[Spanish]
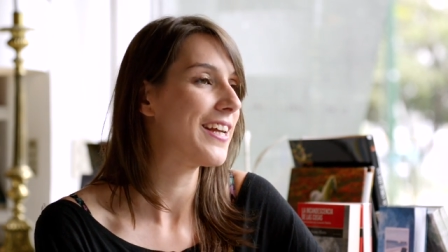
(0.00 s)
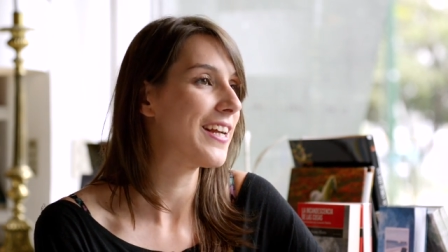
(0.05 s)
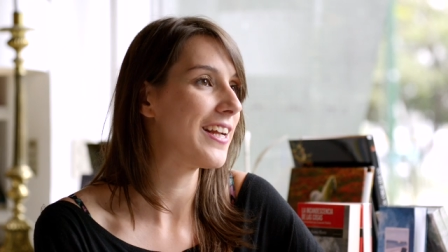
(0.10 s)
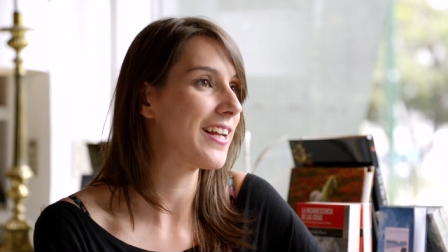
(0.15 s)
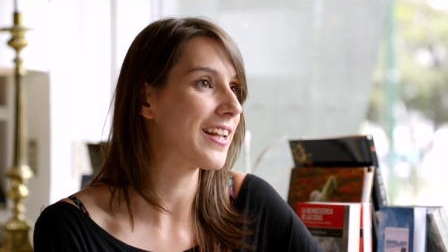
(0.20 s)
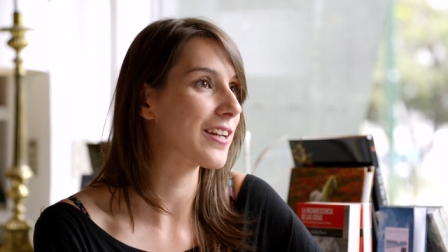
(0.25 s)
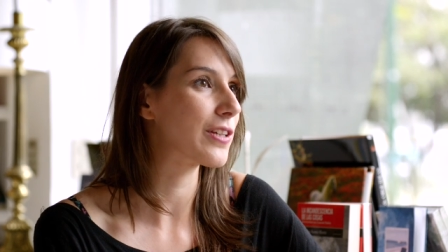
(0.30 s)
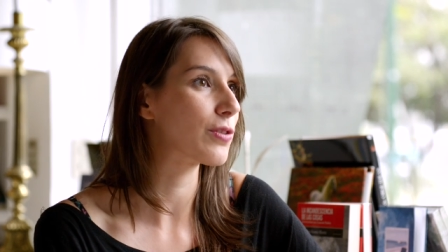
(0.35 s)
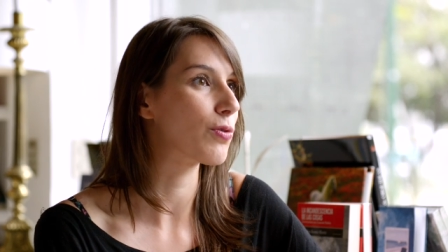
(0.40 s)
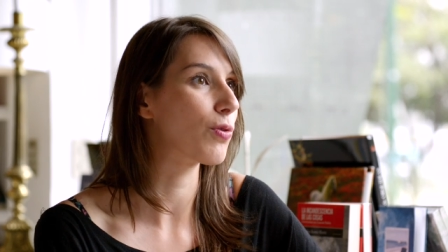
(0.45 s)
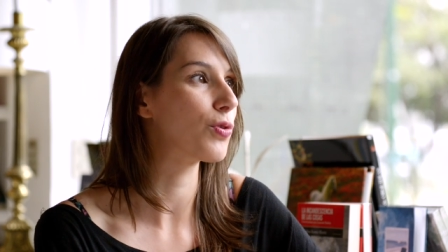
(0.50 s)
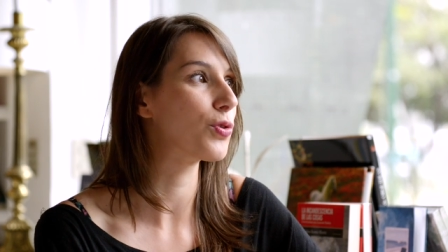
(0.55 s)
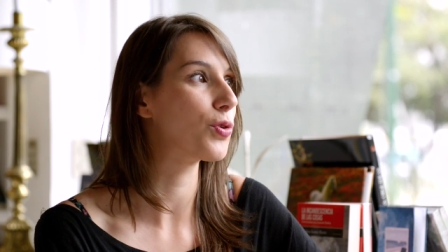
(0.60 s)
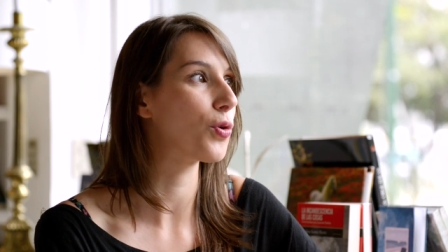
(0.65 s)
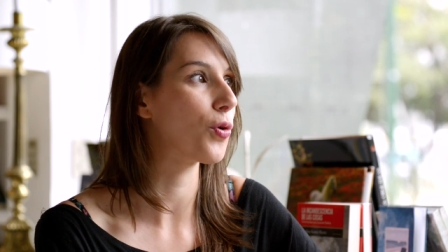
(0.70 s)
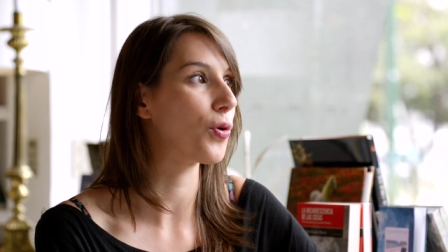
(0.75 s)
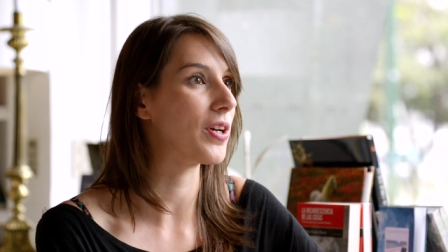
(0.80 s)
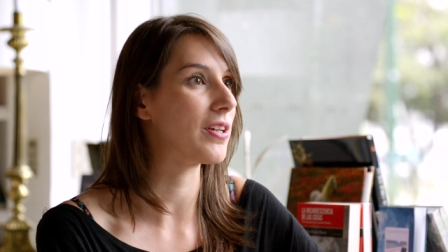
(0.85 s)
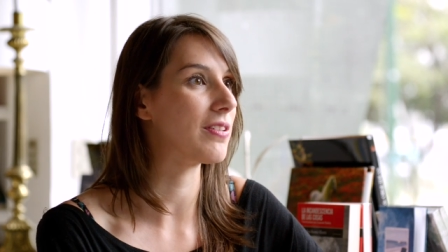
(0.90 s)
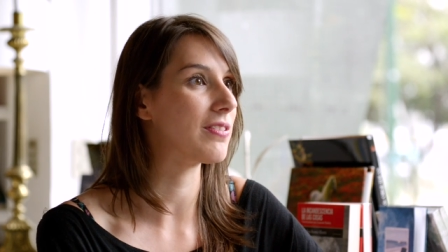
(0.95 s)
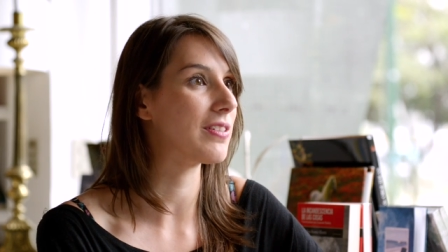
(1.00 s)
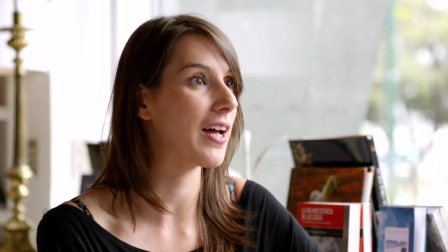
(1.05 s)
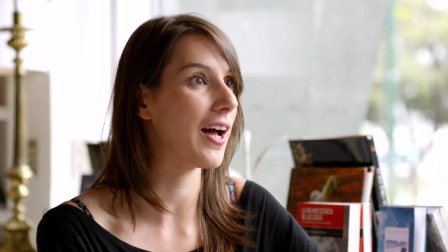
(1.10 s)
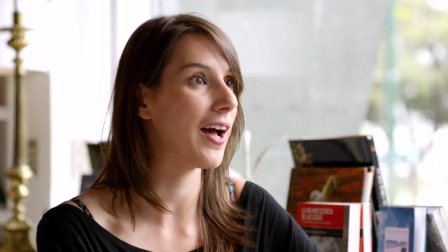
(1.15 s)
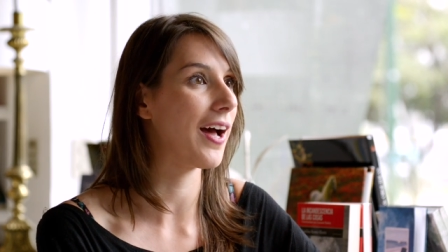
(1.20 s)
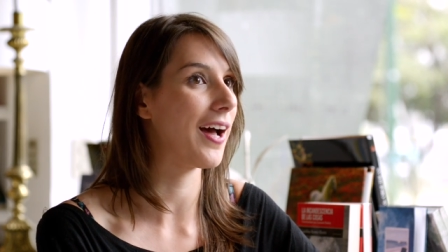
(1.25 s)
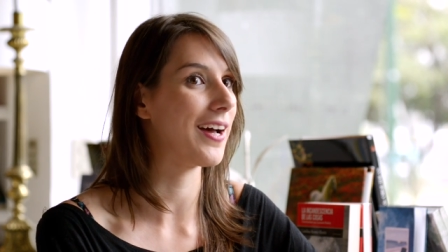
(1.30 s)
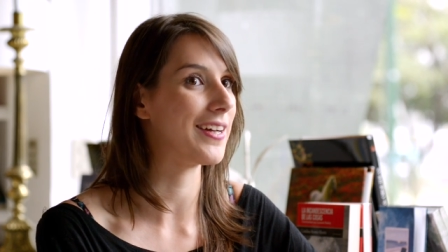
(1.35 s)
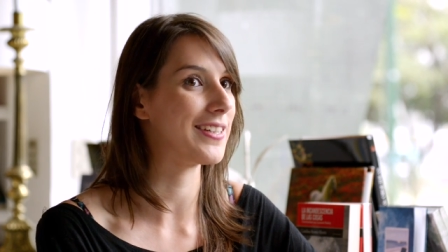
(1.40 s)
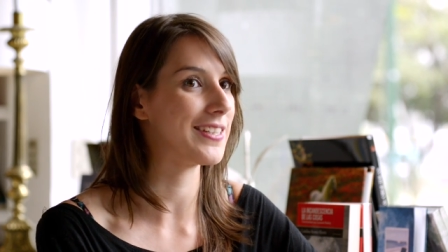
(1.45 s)
y resultó
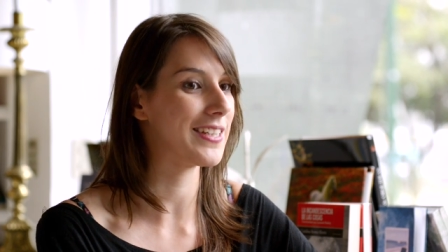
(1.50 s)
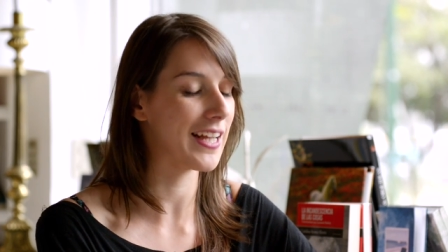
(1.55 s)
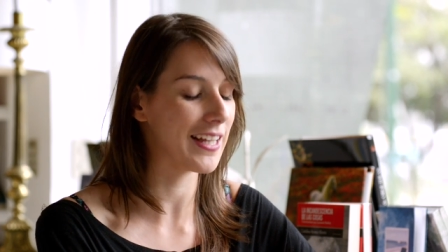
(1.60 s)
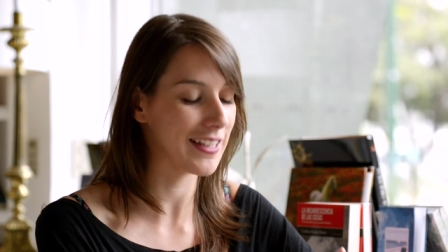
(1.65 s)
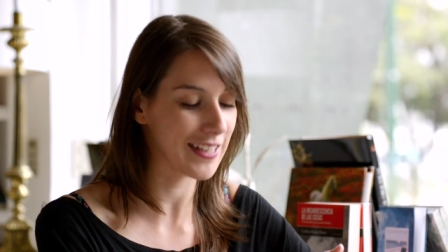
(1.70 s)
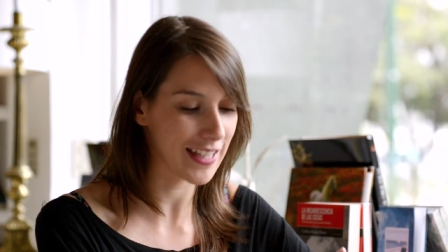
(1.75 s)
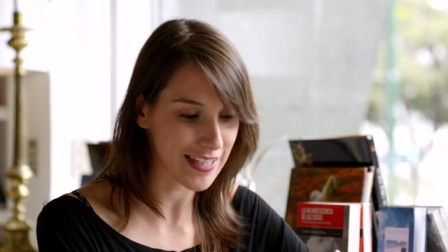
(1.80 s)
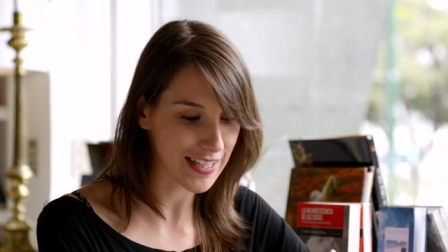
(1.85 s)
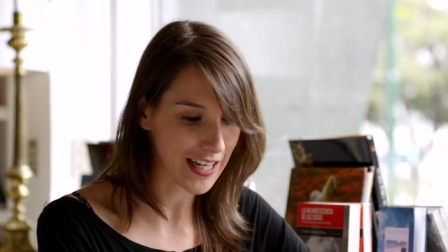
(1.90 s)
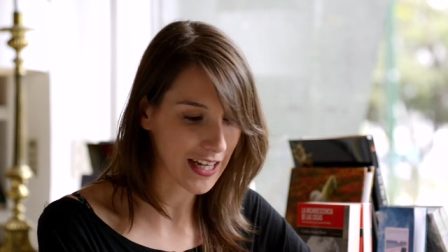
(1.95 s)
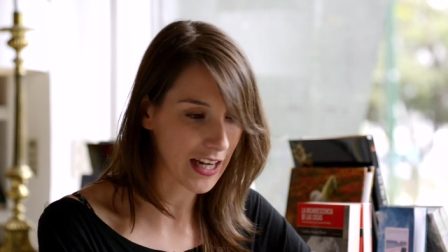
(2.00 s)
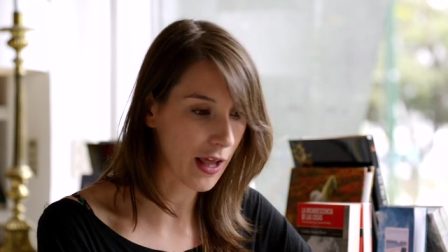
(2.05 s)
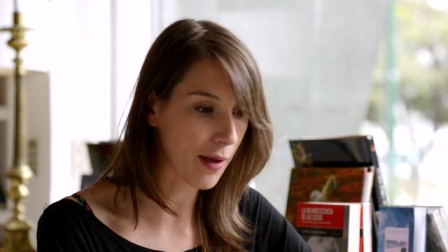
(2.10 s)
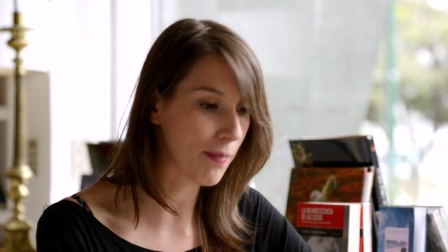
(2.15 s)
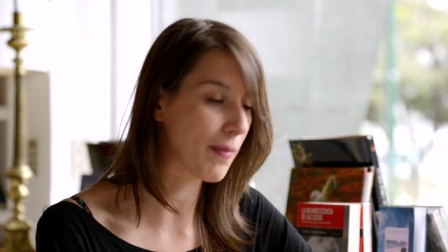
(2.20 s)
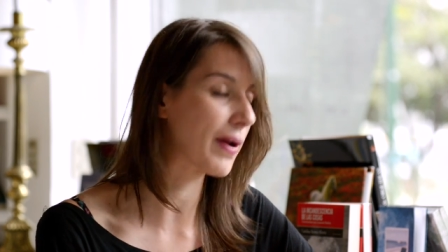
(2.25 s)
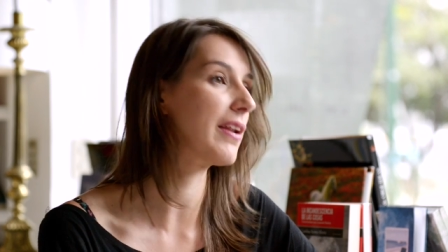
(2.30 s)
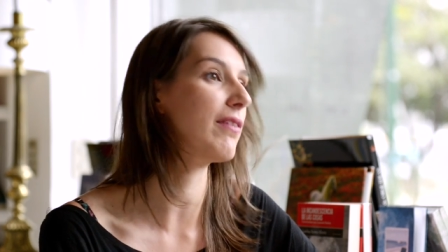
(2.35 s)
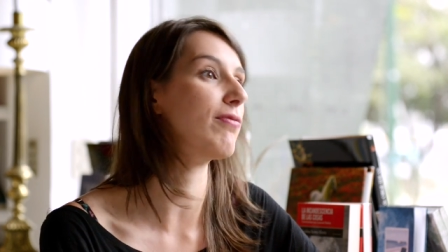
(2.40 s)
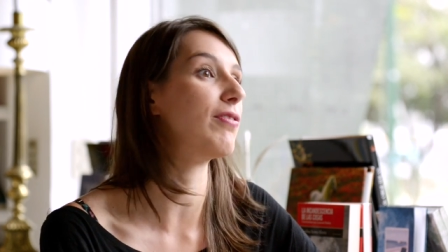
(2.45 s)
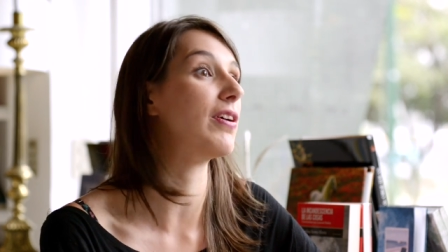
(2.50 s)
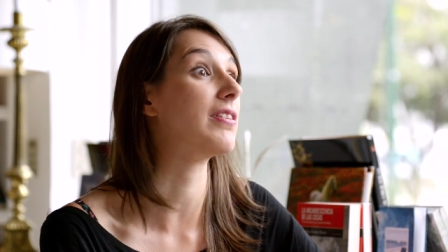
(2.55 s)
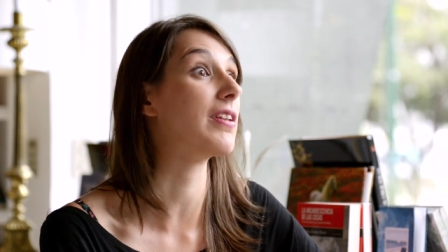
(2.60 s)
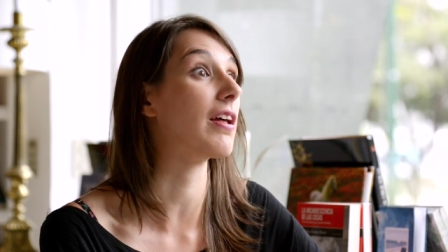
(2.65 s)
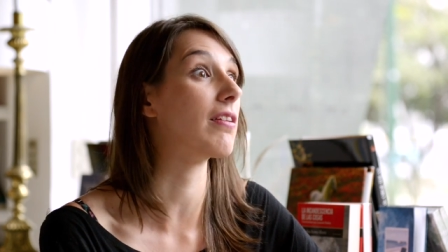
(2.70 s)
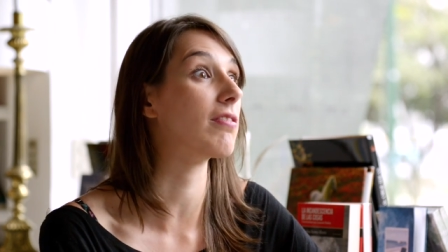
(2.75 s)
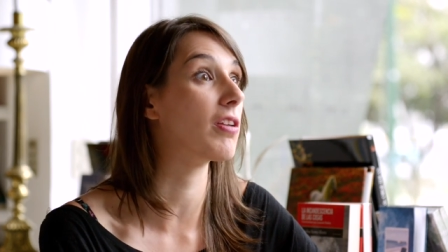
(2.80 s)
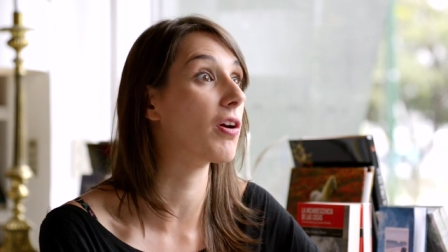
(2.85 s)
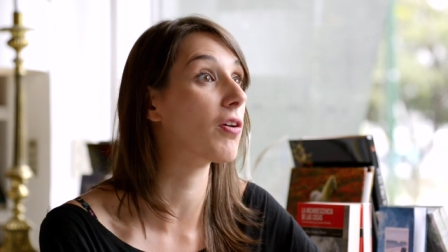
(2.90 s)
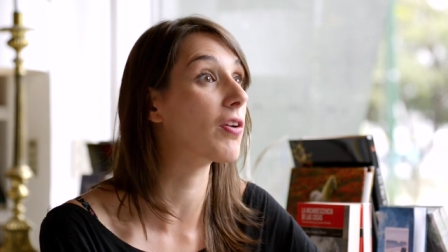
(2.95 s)
esta, esta serie de
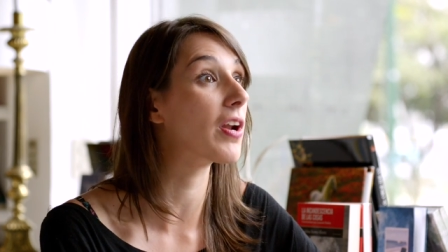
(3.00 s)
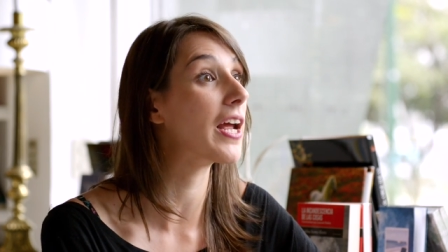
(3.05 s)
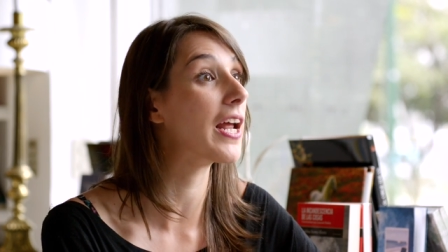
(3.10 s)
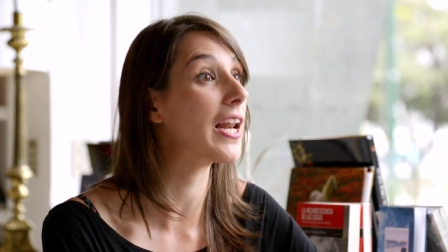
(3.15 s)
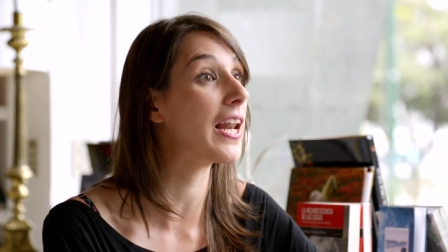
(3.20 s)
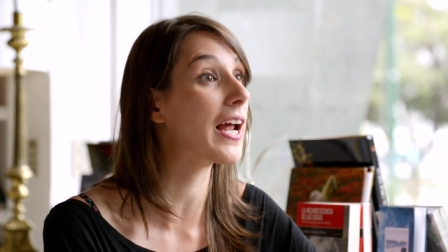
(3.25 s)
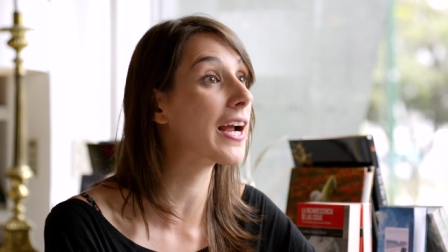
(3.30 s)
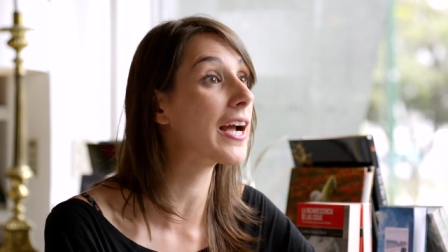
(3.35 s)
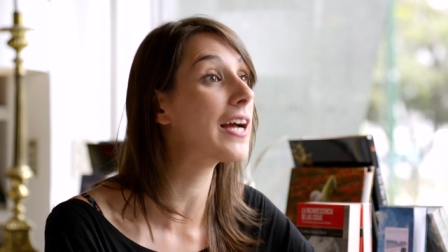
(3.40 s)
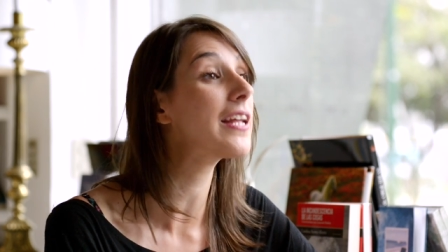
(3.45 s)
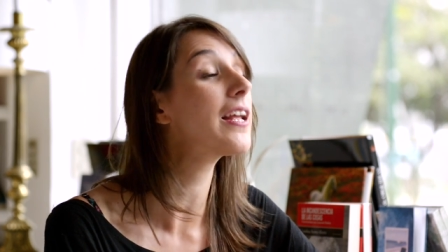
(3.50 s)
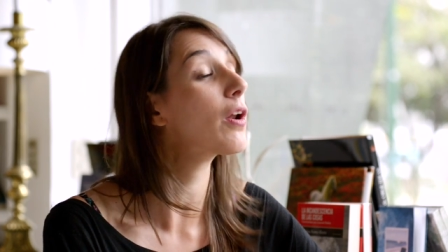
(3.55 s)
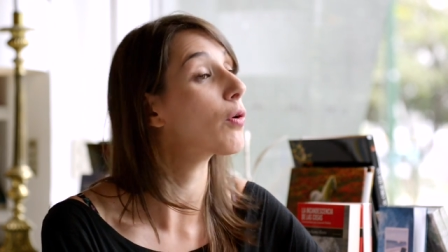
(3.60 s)
manifestaciones en la calle,